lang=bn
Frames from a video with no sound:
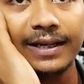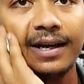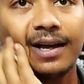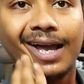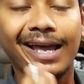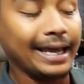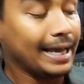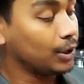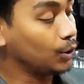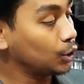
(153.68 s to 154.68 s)
তাই না
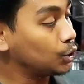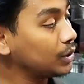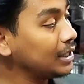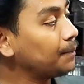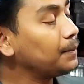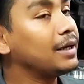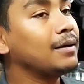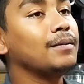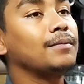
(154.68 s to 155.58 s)
তো যদি আপনার